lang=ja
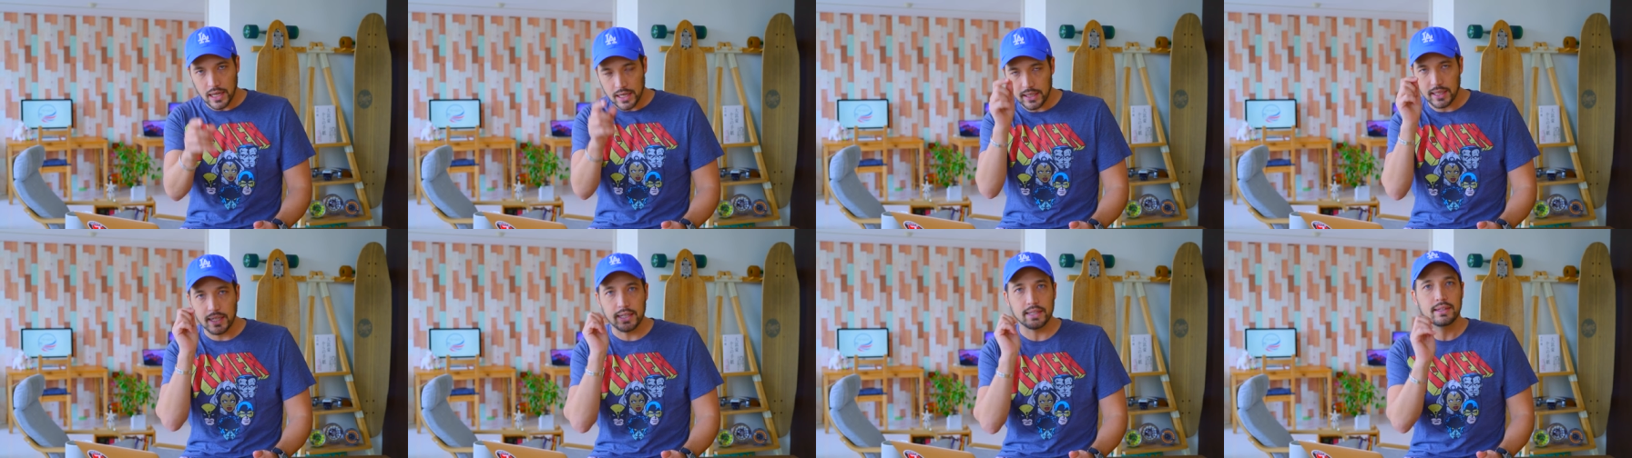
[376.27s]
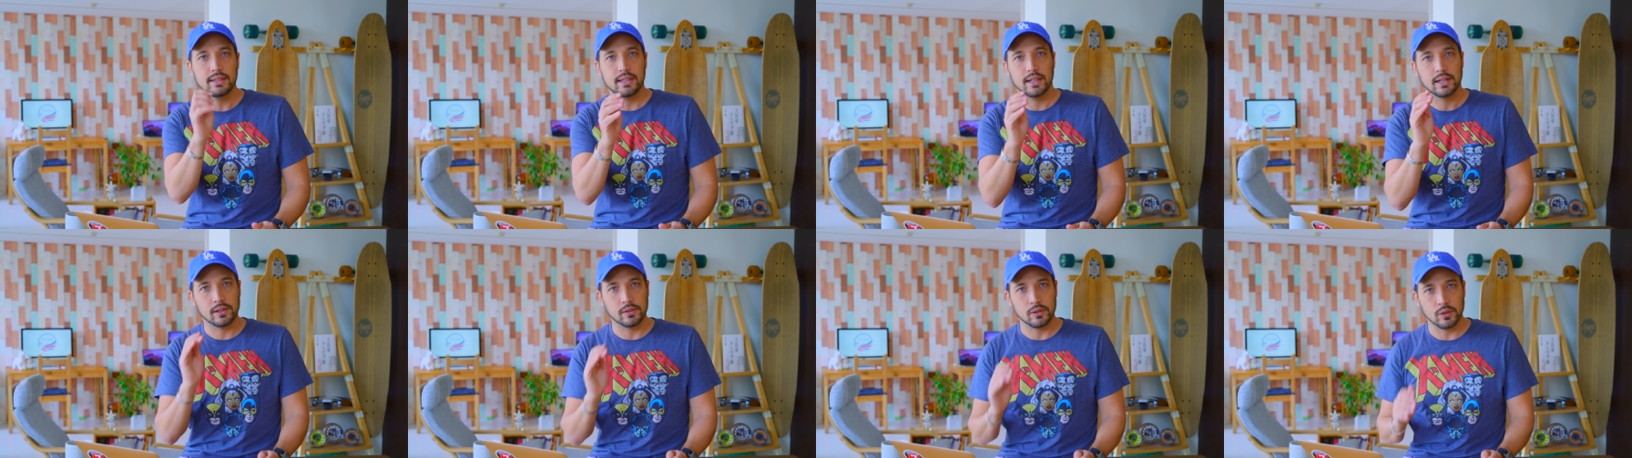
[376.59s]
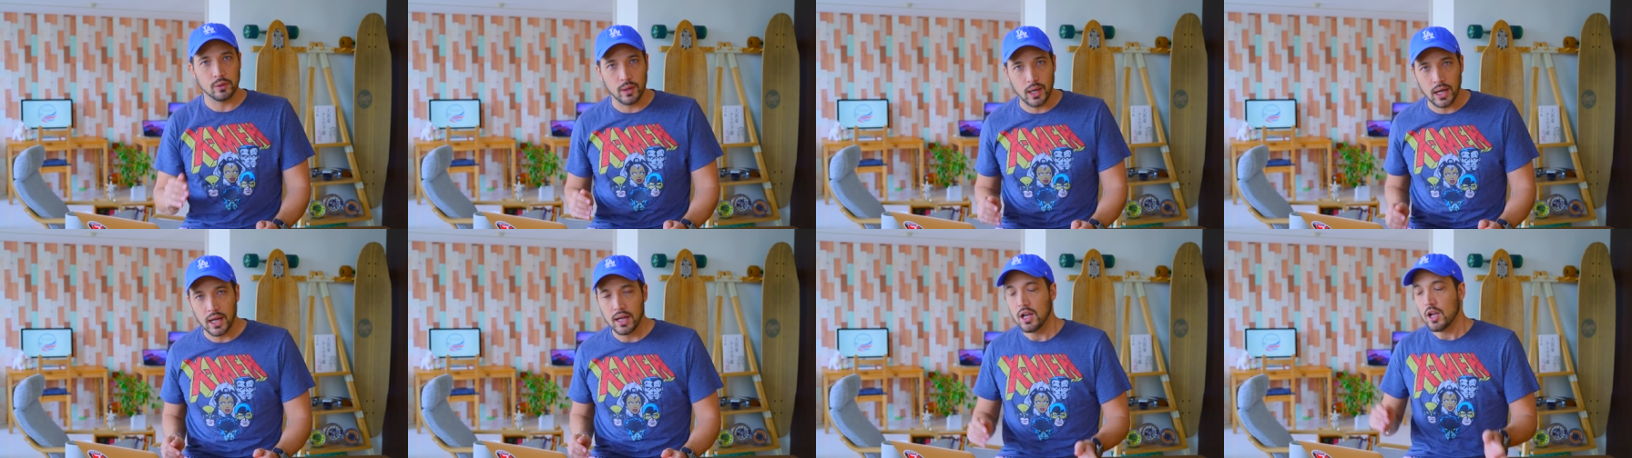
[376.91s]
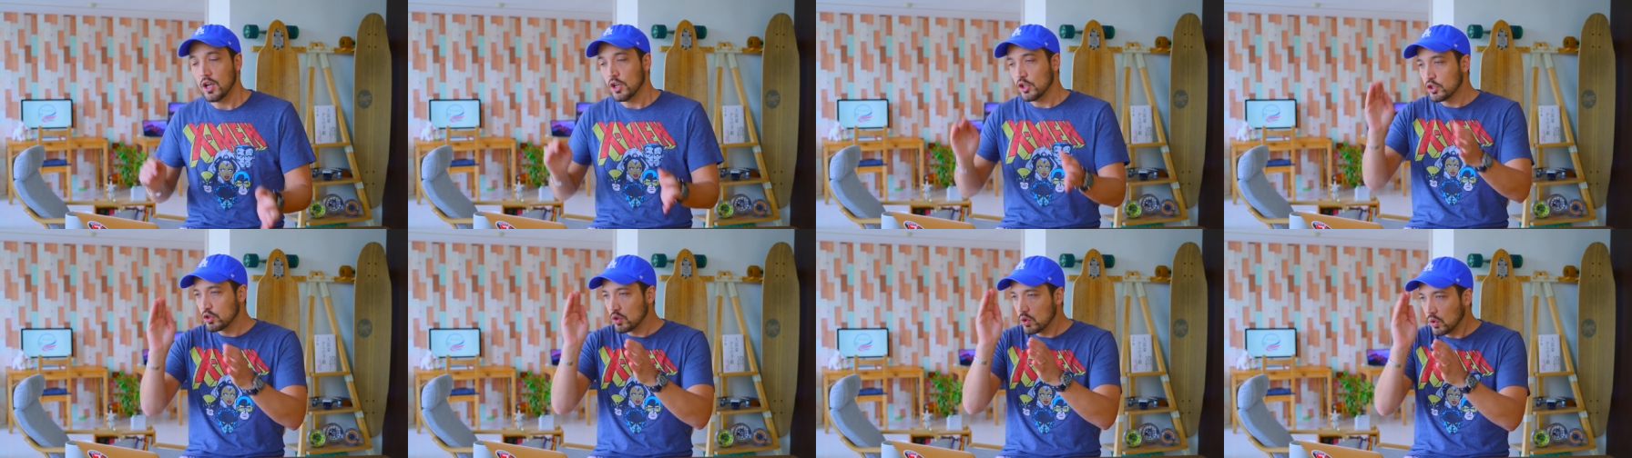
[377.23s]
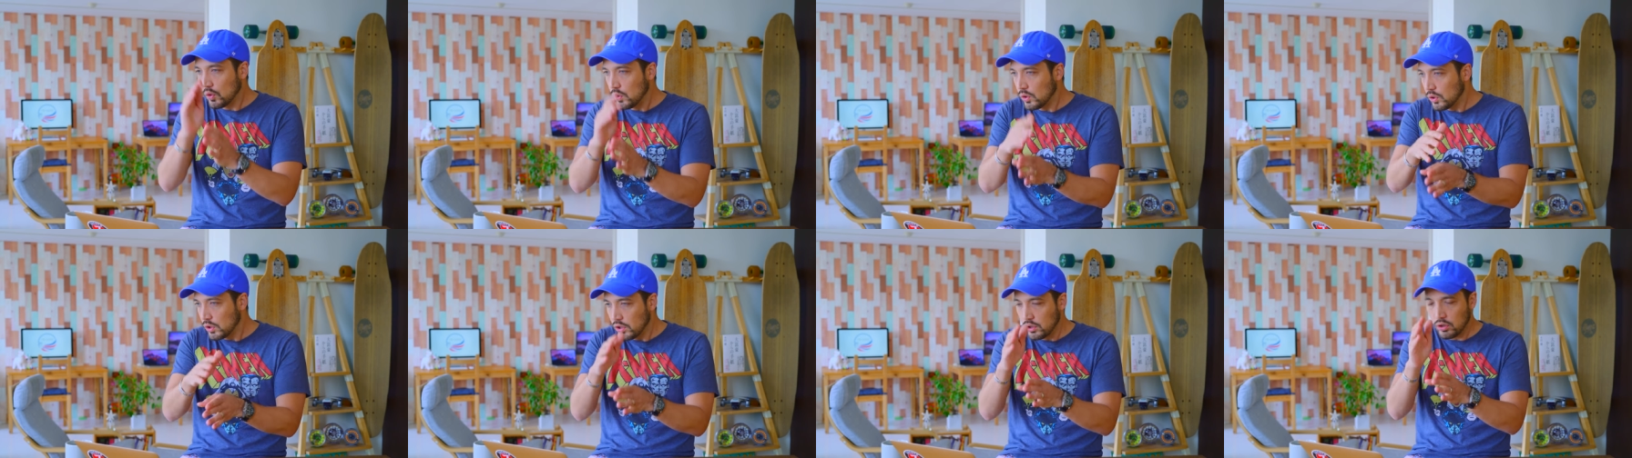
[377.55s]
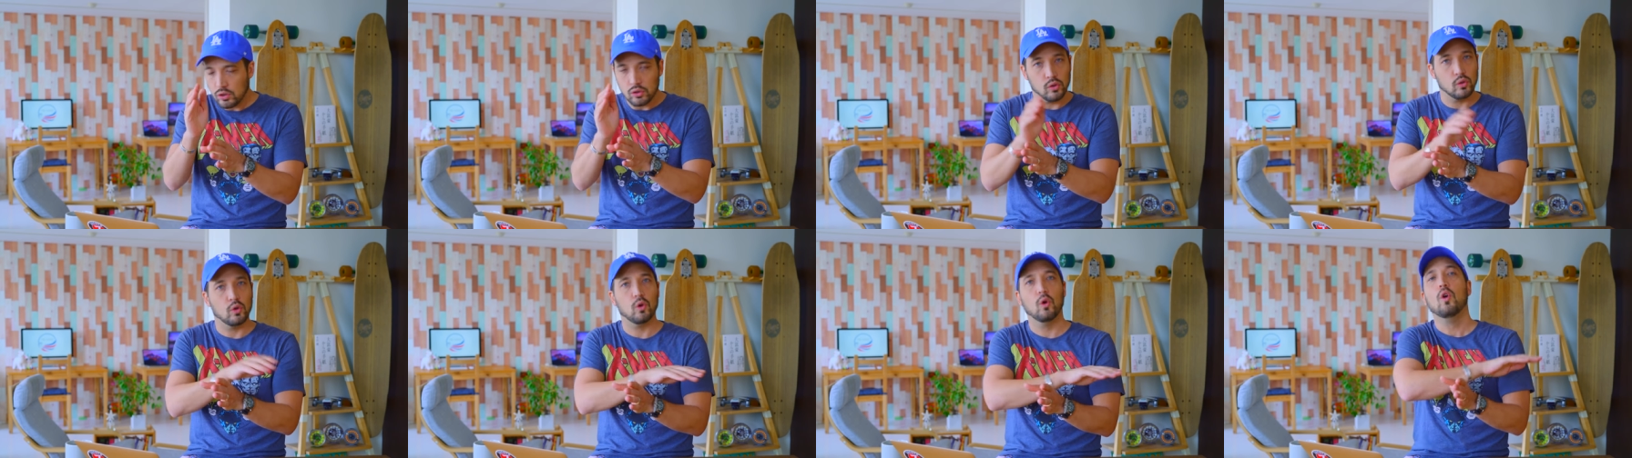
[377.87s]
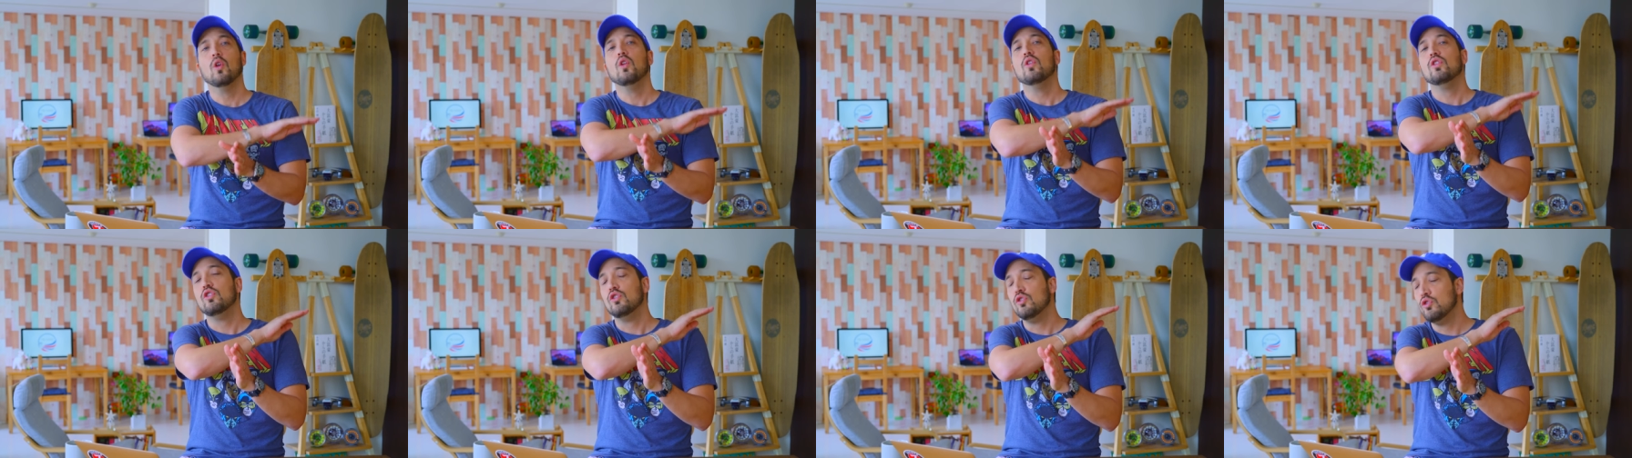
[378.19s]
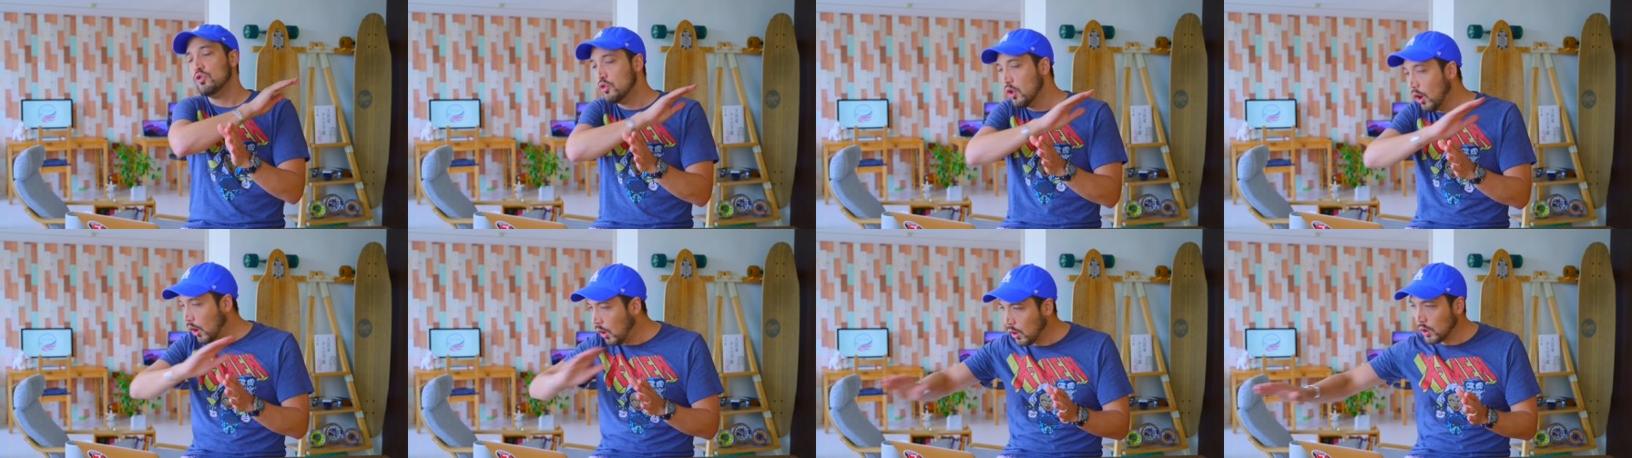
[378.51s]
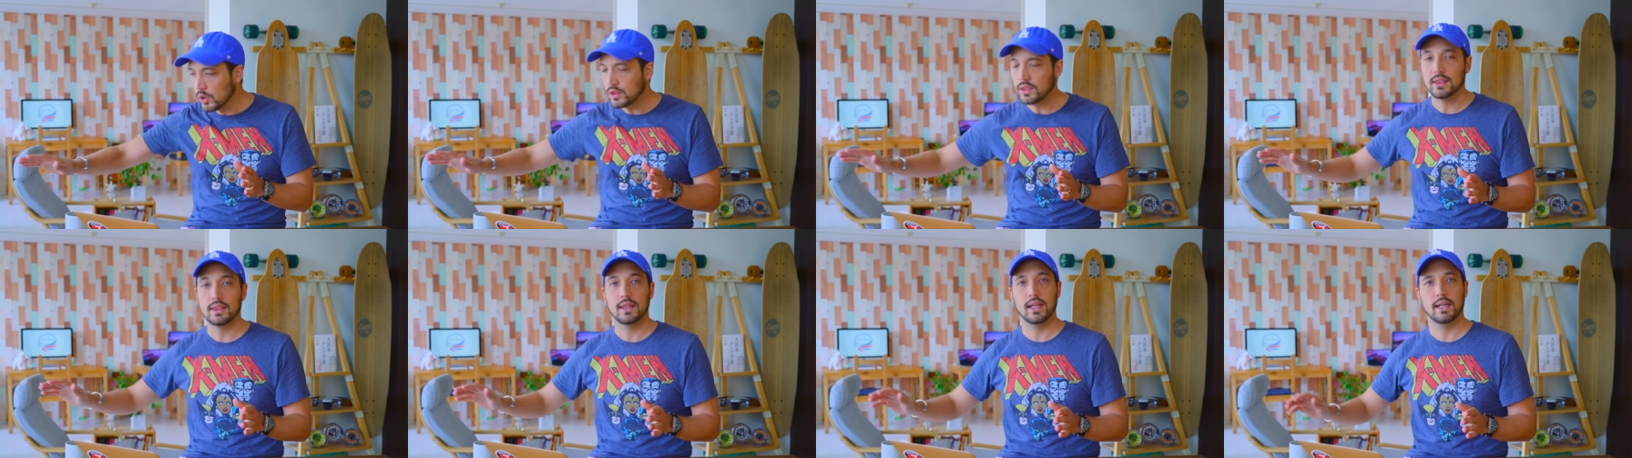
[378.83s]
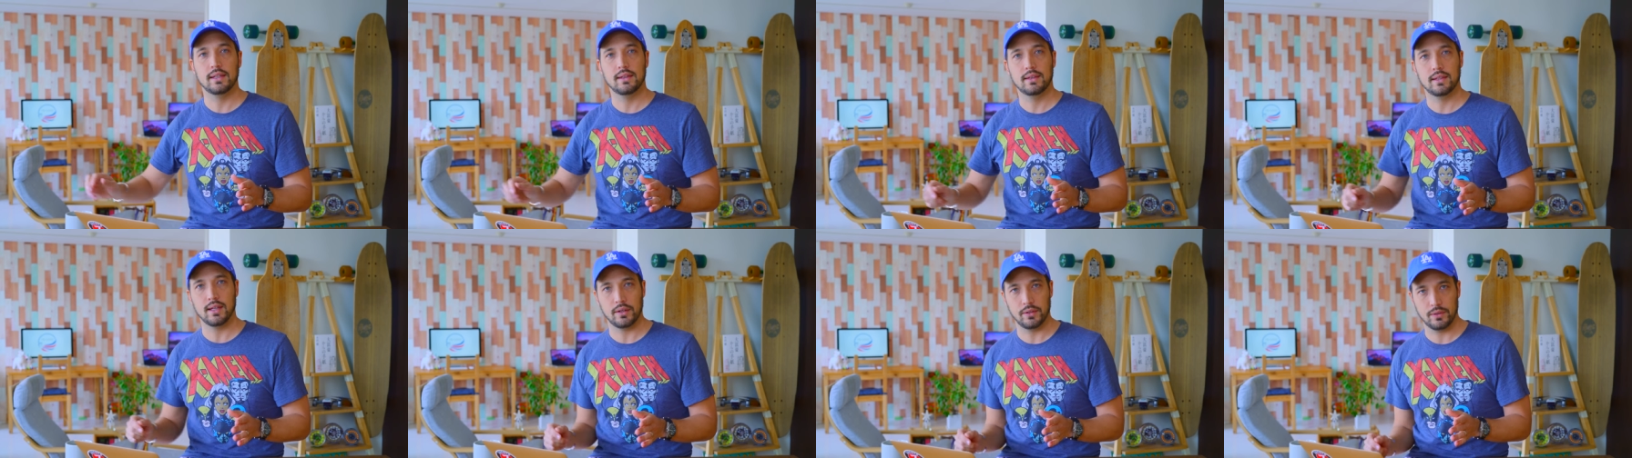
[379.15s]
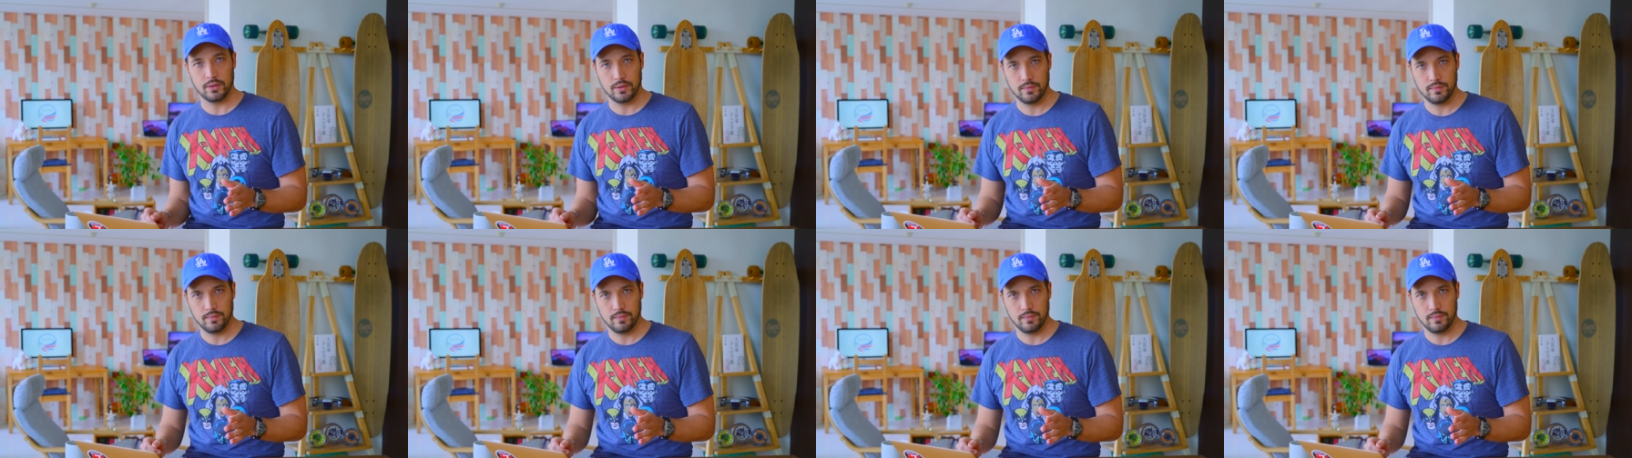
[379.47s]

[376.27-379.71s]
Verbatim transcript: 彼が言っているのはそういうのをノーって言ったの